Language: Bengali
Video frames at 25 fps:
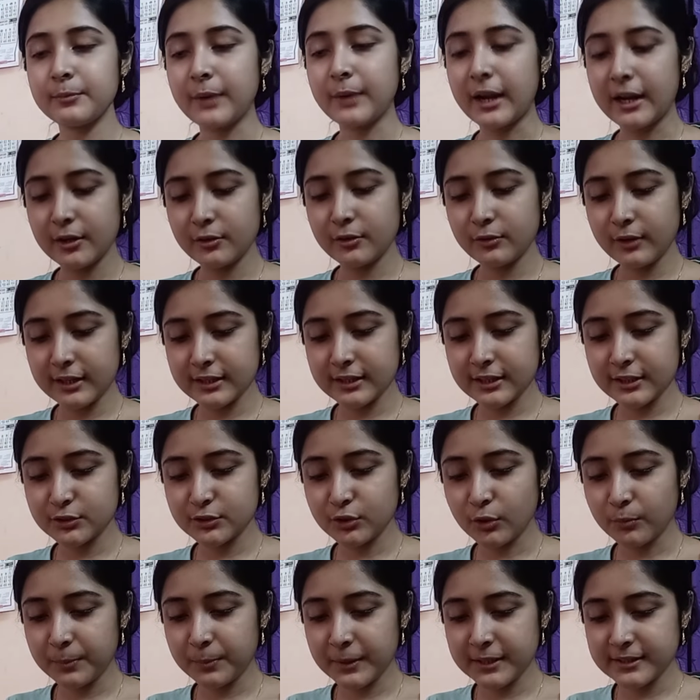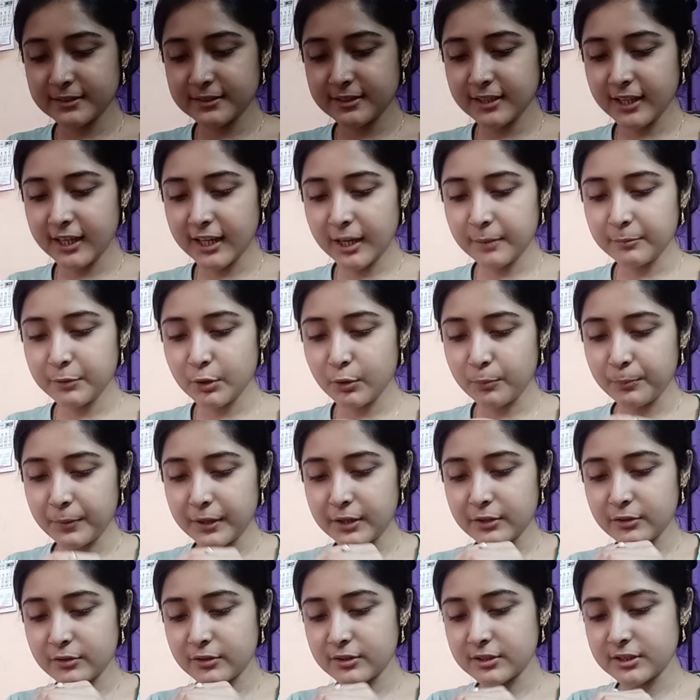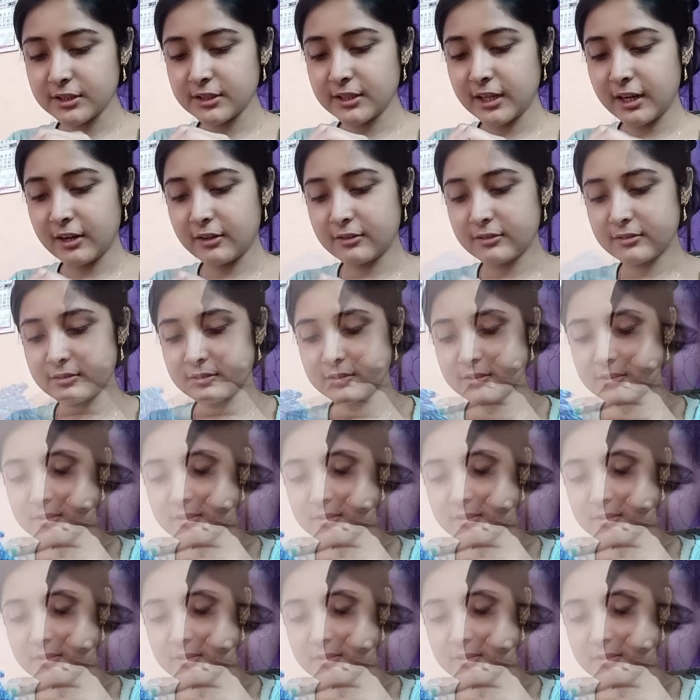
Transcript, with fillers: বানানো একটা শোপিস দিয়ে আমি ওপেন করছি দাঁড়াও